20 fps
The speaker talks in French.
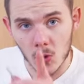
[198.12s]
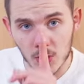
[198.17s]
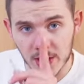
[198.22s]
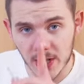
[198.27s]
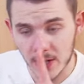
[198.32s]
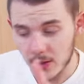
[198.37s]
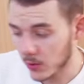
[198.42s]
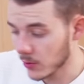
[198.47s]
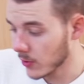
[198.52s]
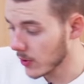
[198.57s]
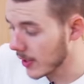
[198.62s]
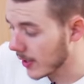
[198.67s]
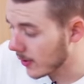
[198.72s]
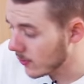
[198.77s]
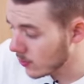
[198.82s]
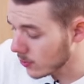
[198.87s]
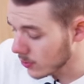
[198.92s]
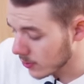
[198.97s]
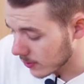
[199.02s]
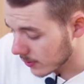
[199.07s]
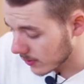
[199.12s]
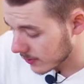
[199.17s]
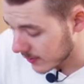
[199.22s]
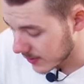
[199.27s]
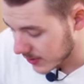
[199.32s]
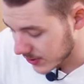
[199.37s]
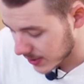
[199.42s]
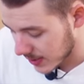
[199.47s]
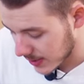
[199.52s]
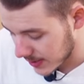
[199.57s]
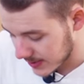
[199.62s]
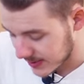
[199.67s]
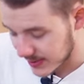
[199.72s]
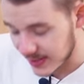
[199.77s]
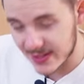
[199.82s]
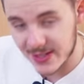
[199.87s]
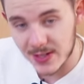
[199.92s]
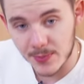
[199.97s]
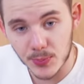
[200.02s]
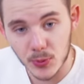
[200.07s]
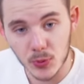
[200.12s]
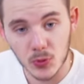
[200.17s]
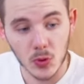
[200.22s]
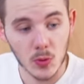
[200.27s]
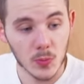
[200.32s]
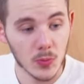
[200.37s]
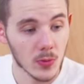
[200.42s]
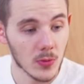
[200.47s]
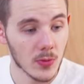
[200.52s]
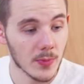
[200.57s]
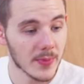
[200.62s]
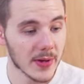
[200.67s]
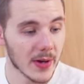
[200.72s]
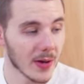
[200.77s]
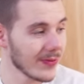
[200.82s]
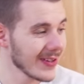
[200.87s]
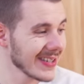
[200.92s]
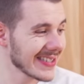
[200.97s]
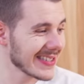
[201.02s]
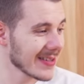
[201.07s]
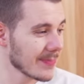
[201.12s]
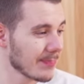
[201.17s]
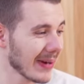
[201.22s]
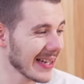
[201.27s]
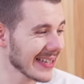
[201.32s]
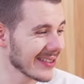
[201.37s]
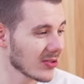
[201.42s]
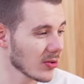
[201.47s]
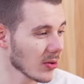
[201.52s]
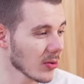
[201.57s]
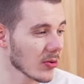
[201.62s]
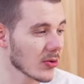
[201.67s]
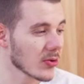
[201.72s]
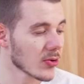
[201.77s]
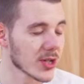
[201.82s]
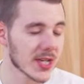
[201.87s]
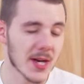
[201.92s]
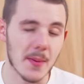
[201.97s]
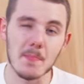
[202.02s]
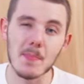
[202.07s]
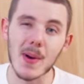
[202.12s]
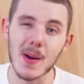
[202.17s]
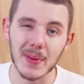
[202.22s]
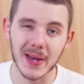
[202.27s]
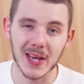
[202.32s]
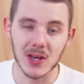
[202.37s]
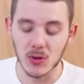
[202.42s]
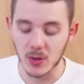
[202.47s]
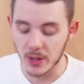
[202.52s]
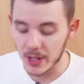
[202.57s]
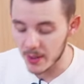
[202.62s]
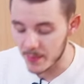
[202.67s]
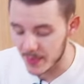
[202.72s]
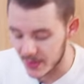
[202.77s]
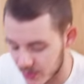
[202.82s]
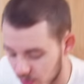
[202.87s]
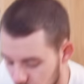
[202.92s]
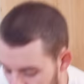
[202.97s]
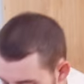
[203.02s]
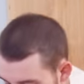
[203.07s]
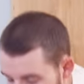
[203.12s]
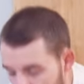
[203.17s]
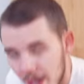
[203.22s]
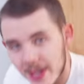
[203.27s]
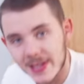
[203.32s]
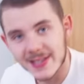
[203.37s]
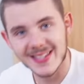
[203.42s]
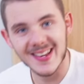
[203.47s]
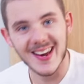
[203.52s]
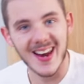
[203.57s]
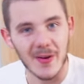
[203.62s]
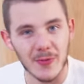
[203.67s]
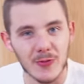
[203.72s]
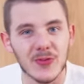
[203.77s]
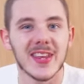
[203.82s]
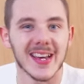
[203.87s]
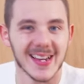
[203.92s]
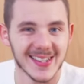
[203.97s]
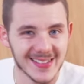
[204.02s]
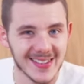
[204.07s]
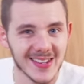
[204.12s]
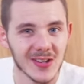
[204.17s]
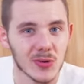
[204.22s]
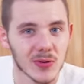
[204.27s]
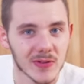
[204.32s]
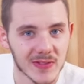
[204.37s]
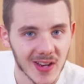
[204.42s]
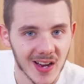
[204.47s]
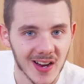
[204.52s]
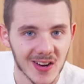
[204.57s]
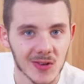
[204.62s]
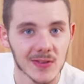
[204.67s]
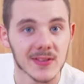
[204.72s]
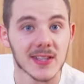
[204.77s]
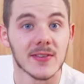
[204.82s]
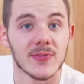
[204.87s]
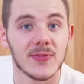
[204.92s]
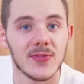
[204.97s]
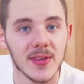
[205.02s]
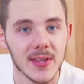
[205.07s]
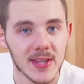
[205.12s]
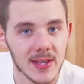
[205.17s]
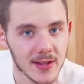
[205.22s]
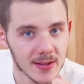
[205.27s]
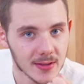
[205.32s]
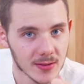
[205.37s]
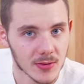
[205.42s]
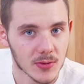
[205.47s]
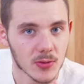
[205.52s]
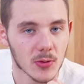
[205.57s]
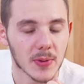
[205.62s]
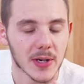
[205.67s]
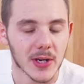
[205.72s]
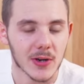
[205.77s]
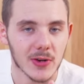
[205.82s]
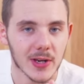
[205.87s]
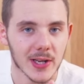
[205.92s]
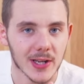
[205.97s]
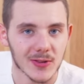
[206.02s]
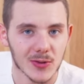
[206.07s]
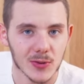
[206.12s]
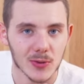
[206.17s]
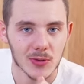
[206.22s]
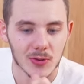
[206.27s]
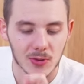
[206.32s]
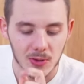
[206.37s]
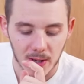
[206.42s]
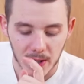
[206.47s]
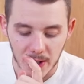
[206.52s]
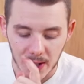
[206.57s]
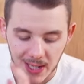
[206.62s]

Ok, on en a une déjà, ça c'est plutôt bon, mais en fait c'est pas tant que j'aime pas bricoler parce que c'est la fierté que t'as quand t'as fini de bricoler un truc